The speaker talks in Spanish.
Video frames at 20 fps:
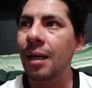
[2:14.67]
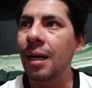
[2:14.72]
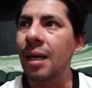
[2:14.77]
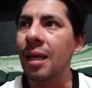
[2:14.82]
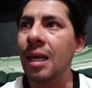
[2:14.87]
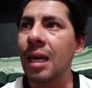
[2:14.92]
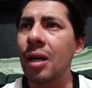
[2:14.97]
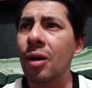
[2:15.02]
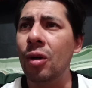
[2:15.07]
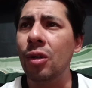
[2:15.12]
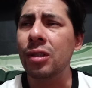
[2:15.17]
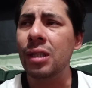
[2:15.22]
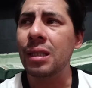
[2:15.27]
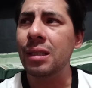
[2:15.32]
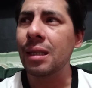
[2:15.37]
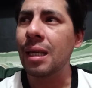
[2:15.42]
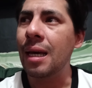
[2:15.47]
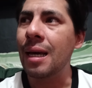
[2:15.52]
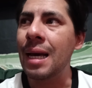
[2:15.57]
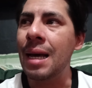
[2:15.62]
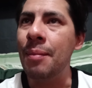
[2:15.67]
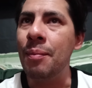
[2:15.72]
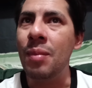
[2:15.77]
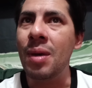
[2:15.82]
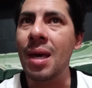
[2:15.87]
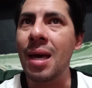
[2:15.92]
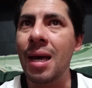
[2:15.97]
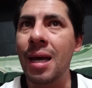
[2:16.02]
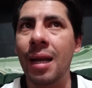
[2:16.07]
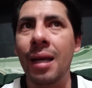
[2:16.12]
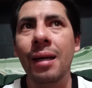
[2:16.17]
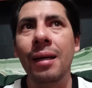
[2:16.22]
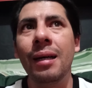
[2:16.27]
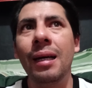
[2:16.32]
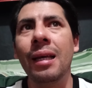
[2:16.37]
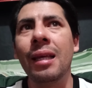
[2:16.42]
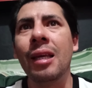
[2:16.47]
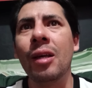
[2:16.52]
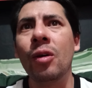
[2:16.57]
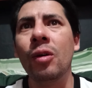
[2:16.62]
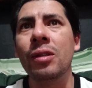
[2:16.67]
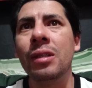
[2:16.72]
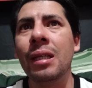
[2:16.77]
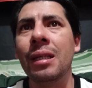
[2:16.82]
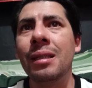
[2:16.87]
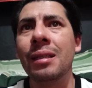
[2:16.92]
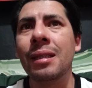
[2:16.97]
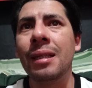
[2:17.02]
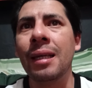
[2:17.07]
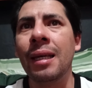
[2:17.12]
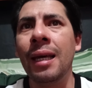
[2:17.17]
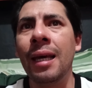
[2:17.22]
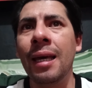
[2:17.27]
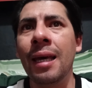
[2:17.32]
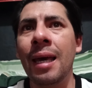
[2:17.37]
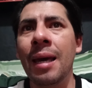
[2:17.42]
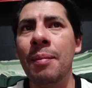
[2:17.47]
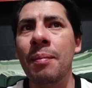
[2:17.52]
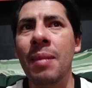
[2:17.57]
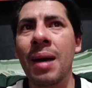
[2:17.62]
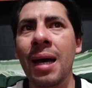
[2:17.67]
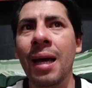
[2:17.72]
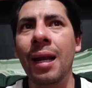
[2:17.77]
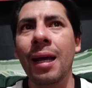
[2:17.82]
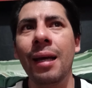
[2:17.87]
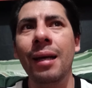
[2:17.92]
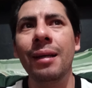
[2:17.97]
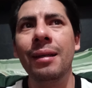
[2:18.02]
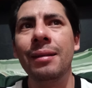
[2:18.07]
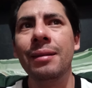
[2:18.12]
Hay que cosas que cambiar. Hay cosas que quemar.